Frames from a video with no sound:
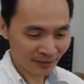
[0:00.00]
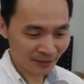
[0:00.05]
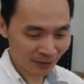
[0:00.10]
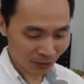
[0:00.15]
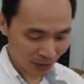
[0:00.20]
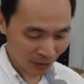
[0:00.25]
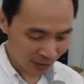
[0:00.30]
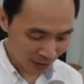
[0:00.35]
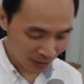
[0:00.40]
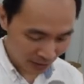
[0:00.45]

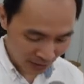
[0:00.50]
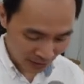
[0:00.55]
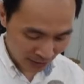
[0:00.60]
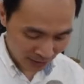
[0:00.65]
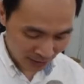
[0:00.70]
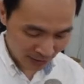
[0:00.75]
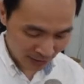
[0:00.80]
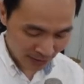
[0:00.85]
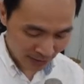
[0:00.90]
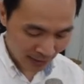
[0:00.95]
所以你可以
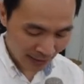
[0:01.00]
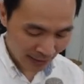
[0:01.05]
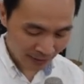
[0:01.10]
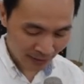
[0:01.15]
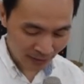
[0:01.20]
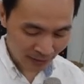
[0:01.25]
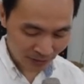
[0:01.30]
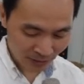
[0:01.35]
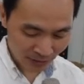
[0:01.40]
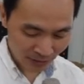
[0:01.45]
先插
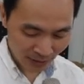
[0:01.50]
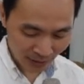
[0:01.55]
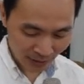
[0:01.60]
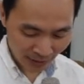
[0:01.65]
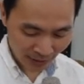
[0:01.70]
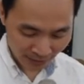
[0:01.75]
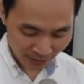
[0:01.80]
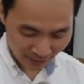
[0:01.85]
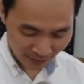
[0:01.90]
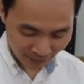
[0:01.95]
电试看
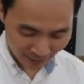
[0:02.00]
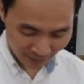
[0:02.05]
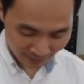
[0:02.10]
看。